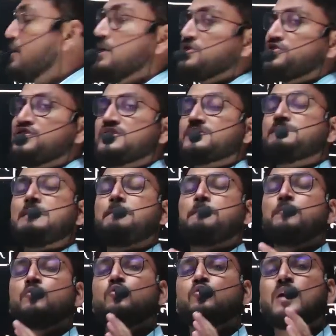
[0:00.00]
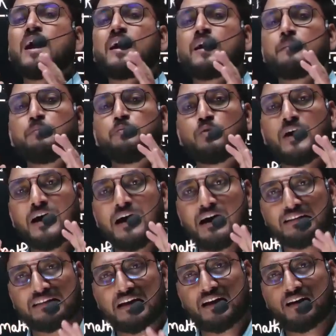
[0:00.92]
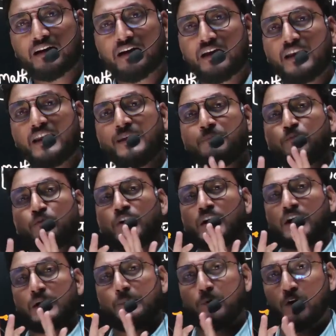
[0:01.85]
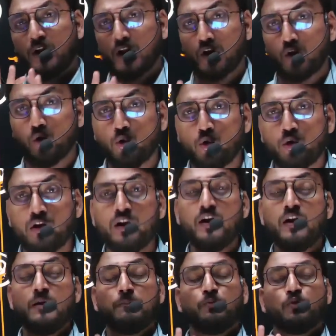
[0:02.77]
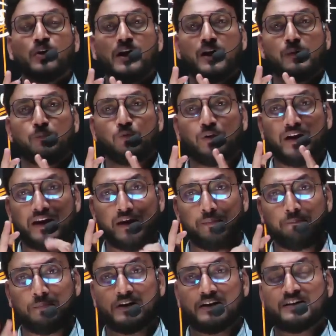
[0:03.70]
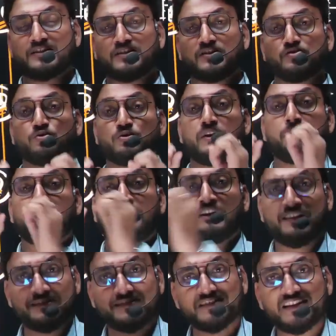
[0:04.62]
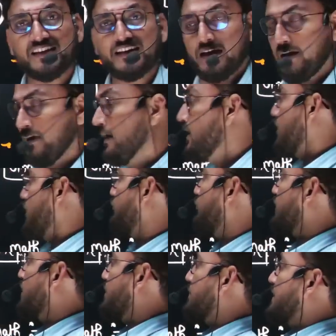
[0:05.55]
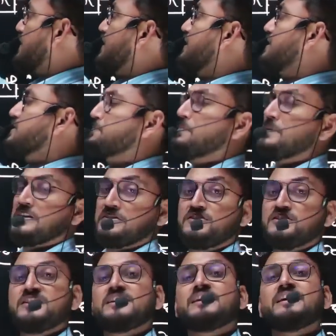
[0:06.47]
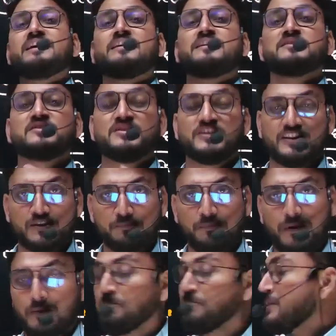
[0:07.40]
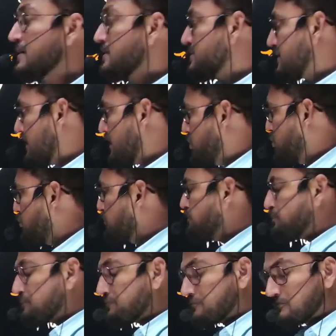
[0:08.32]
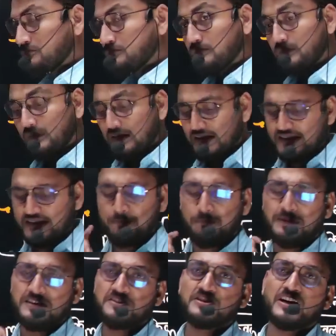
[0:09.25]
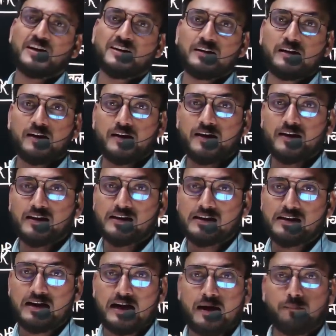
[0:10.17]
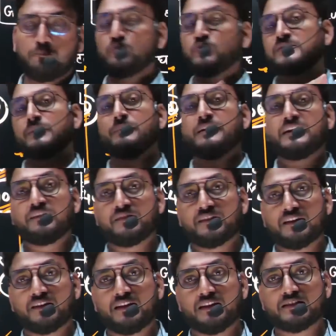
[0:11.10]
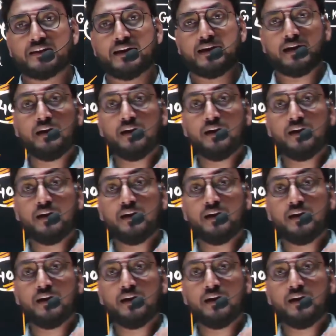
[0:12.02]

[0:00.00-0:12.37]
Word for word: जिसमें पूरा का पूरा अदाकारी पूरा का पूरा रोल पूरा का पूरा एक प्रकार से जो डिपेंडेंसी है वो डिपेंड है किस पे जीके एंड जीएसपी पे साथियों ये परीक्षा करने का आपको समय कितना दिया जाएगा